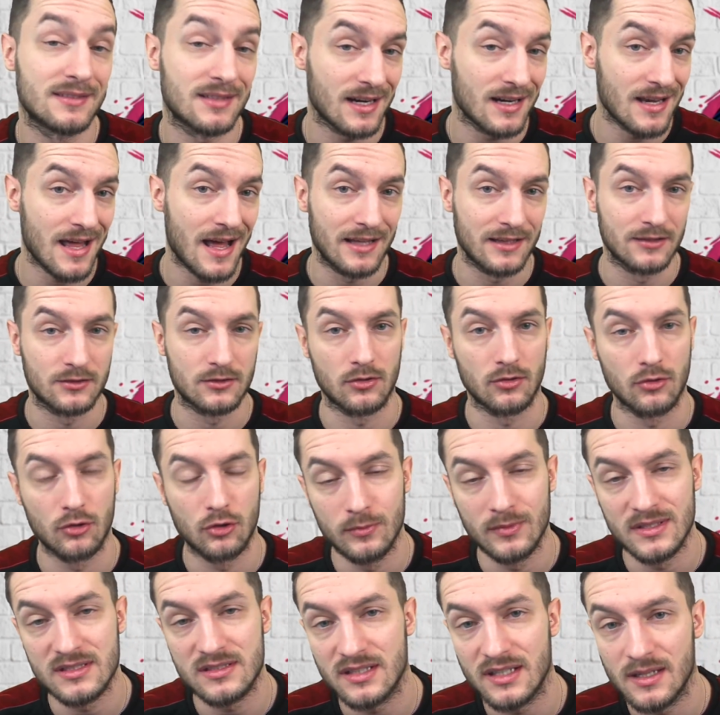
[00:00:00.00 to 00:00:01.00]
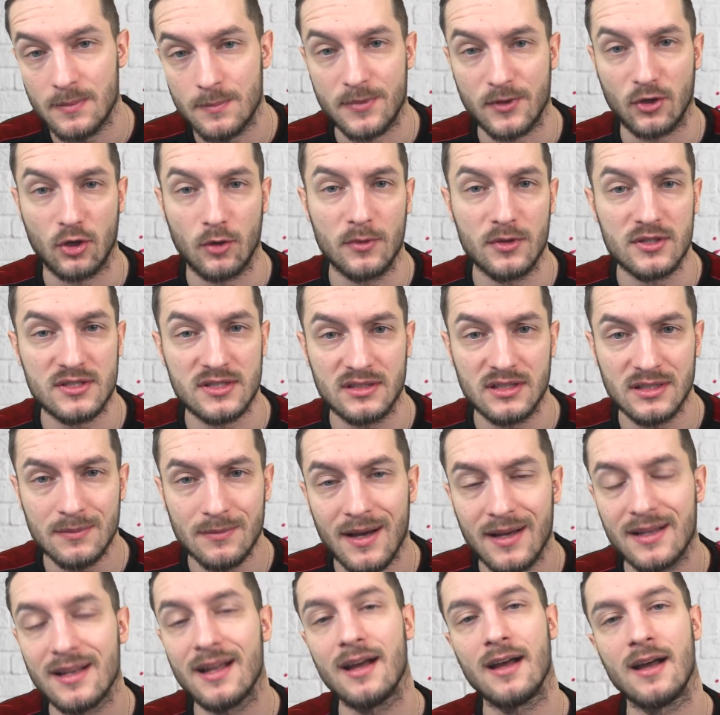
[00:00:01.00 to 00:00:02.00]
Tra l'altro, come sempre, come ogni
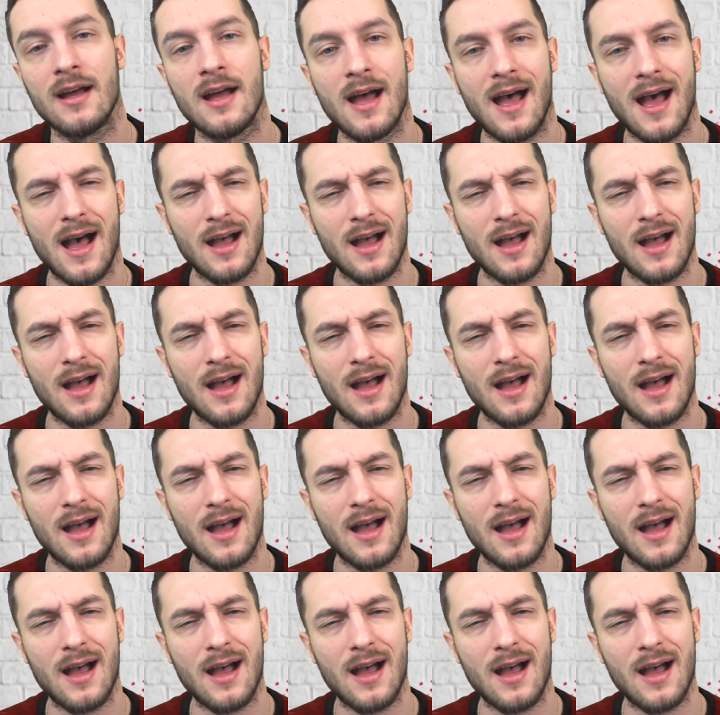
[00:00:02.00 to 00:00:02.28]
settimana,